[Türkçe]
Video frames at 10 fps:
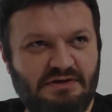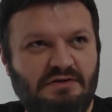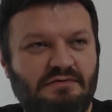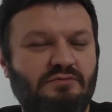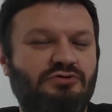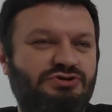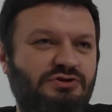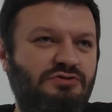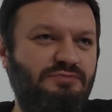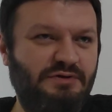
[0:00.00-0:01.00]
yani. boş
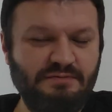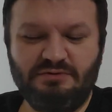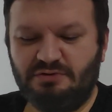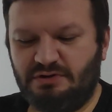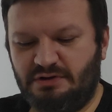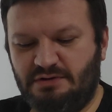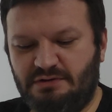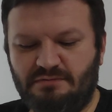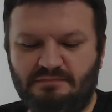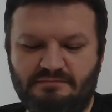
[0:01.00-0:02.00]
yer olmayabiliyor yani.
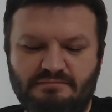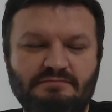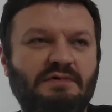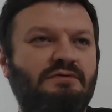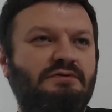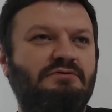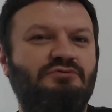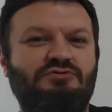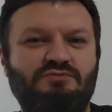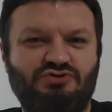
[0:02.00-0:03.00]
Evet. evet.
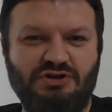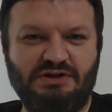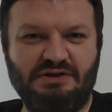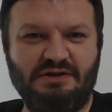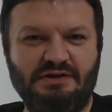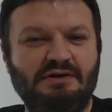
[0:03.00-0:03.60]
Durum bu şekilde.